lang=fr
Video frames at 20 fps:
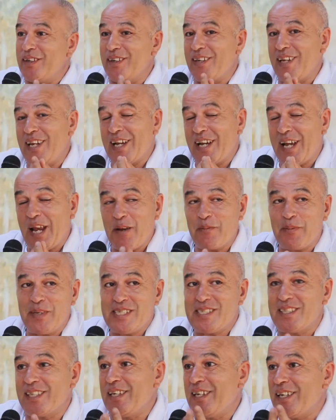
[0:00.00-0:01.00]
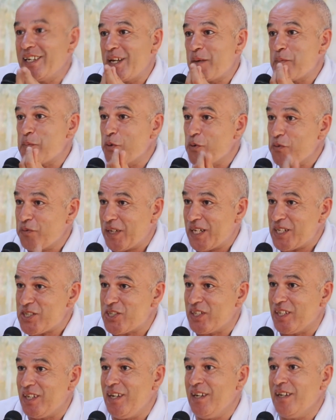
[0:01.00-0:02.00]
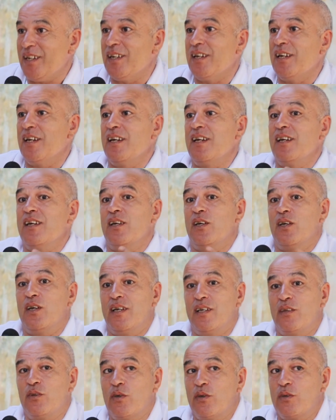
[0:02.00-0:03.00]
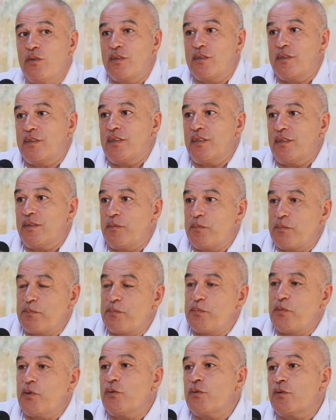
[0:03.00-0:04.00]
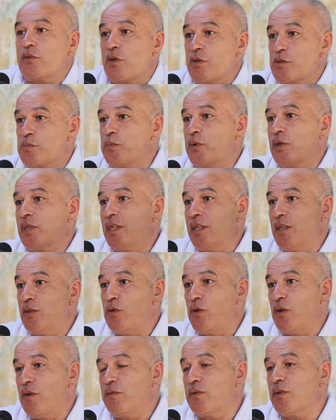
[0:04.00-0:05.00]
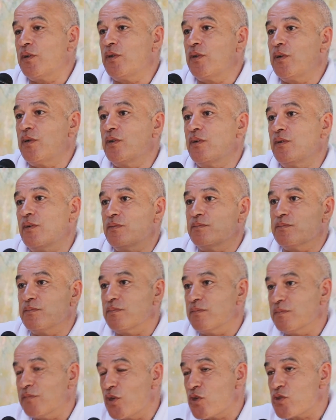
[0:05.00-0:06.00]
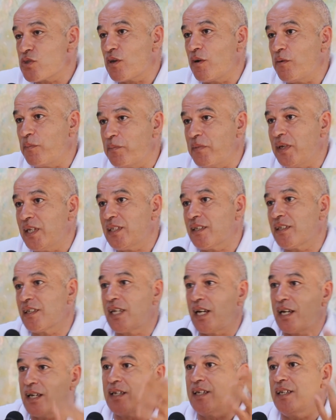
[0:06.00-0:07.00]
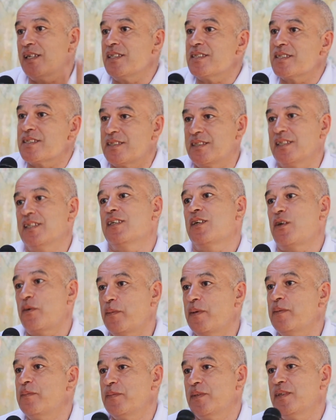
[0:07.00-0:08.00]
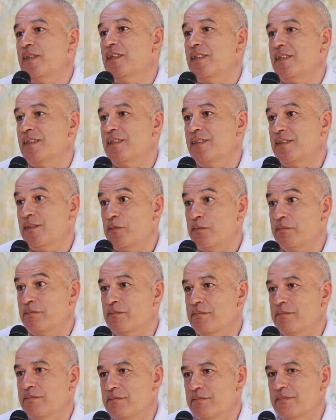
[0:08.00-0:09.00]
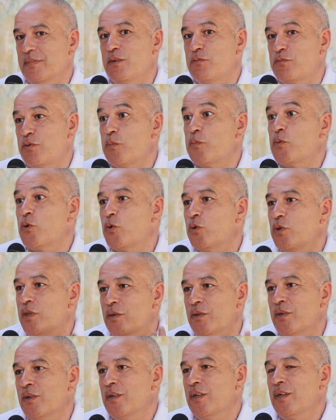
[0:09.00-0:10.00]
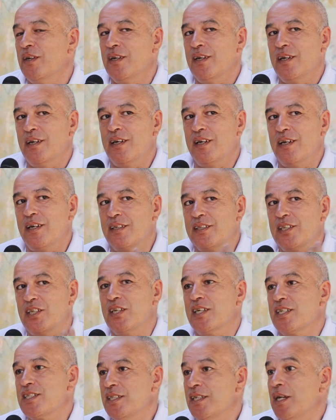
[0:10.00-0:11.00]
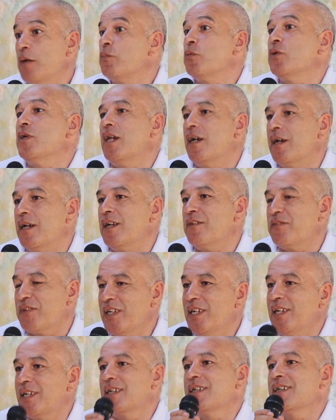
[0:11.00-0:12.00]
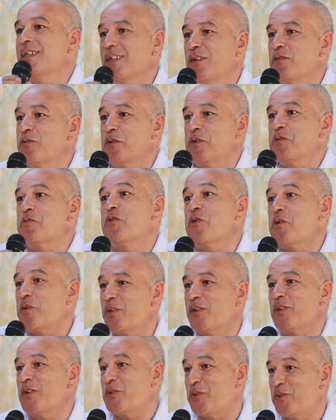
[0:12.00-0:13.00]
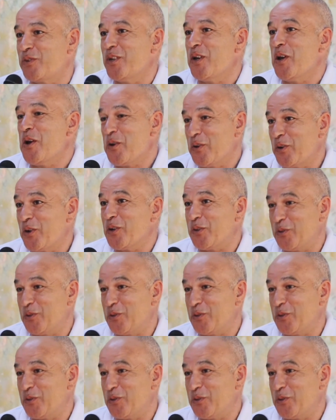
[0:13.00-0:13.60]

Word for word: la calebasse est un peu fragile. Et donc, euh, pour transporter une œuvre euh, de 100 mètres carrés, c'est quand même. il faut beaucoup d'énergie. et puis, l'Afrique, il faut, il faut que, que,